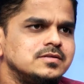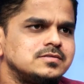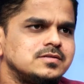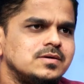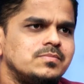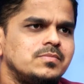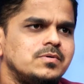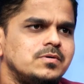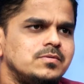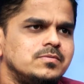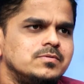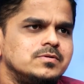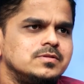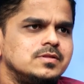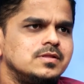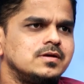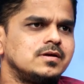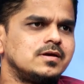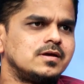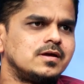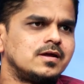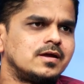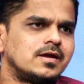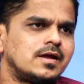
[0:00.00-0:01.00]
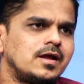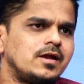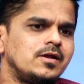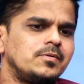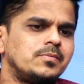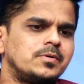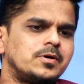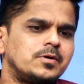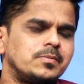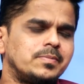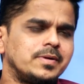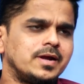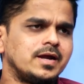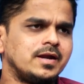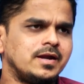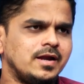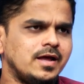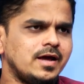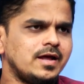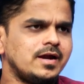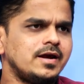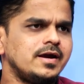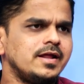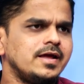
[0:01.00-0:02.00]
சம்பவம் வந்து கேள்விப்பட்டிருப்பீங்க
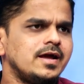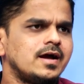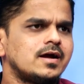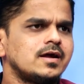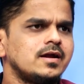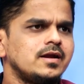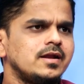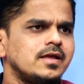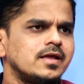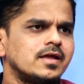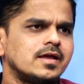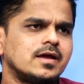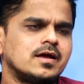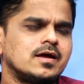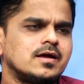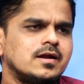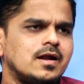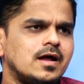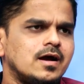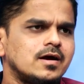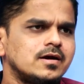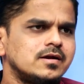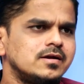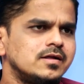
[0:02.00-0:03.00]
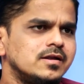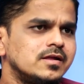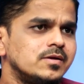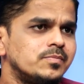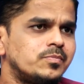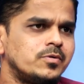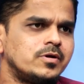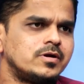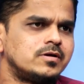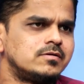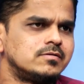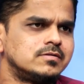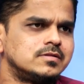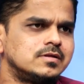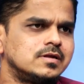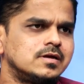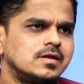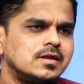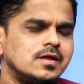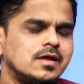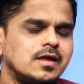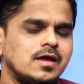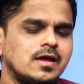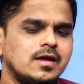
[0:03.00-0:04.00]
நேரடியாக நீங்கள் நாங்குநேரிக்கு போயிட்டு
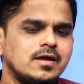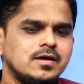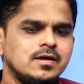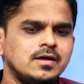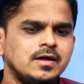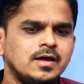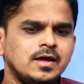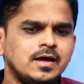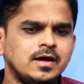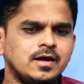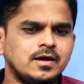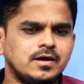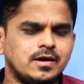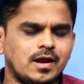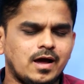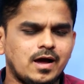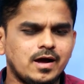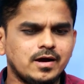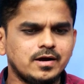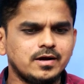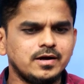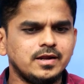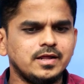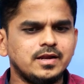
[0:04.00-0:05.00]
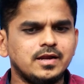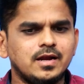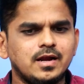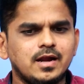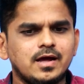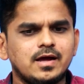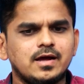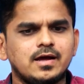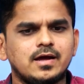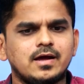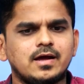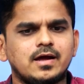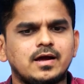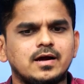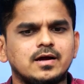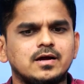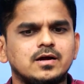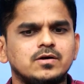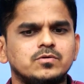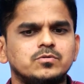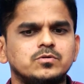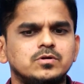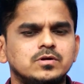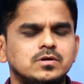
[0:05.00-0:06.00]
வந்திருக்கிறீங்க நாங்குநேரியில்
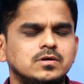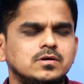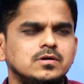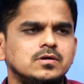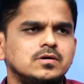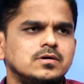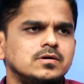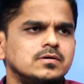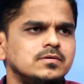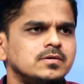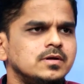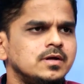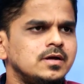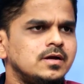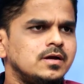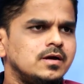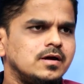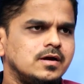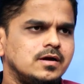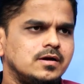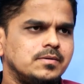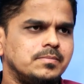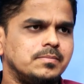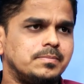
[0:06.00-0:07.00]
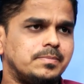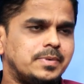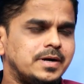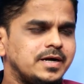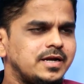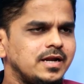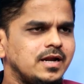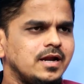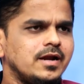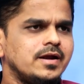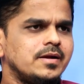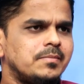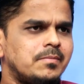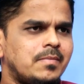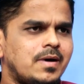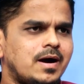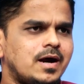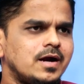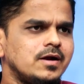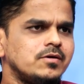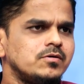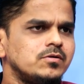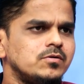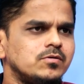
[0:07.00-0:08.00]
அங்கே ஒரு பட்டியலின
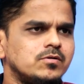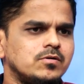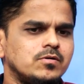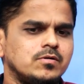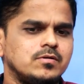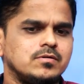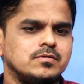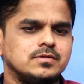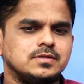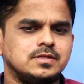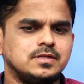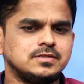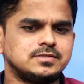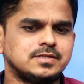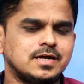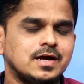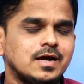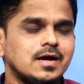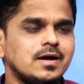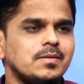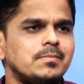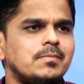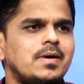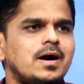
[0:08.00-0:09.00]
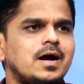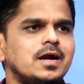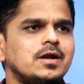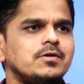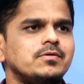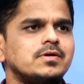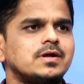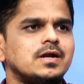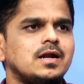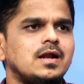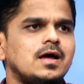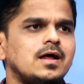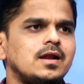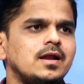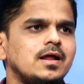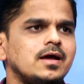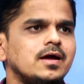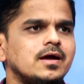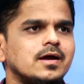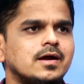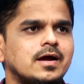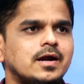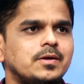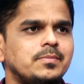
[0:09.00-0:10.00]
மாணவர் ஒருவர் வந்து சக மாணவர்களால்
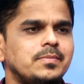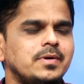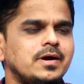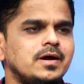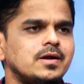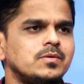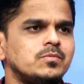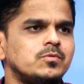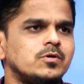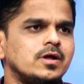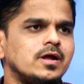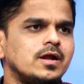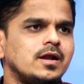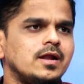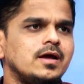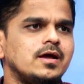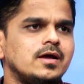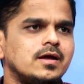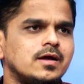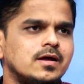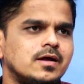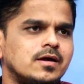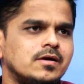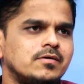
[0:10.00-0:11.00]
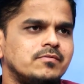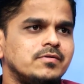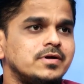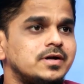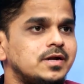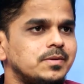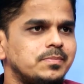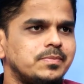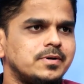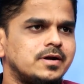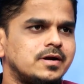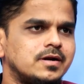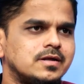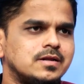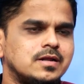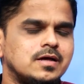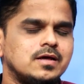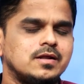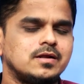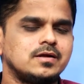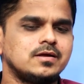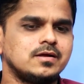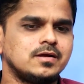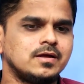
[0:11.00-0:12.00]
கடுமையான முறையில்
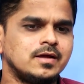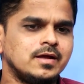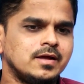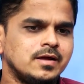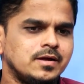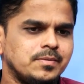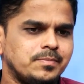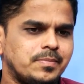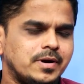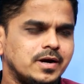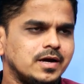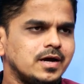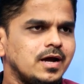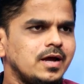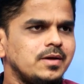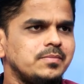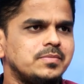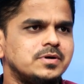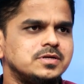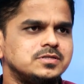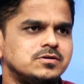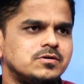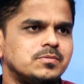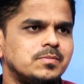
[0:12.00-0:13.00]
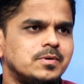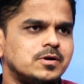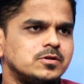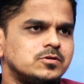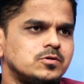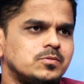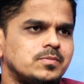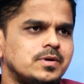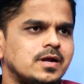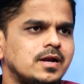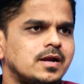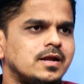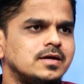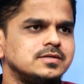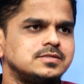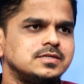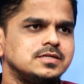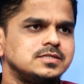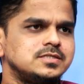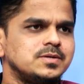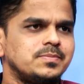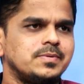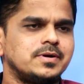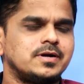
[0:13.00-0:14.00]
வெட்டப்பட்டிருக்கிறாரு படுகாயமடைஞ்சு ஒரு மருத்துவமனையில்
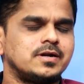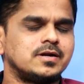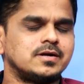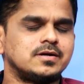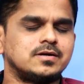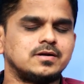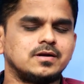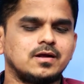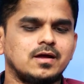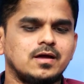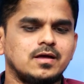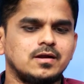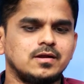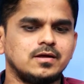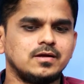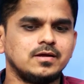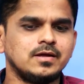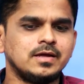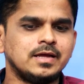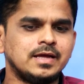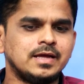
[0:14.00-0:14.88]
சிகிச்சை பெற்றுக்கிட்டு இருக்காரு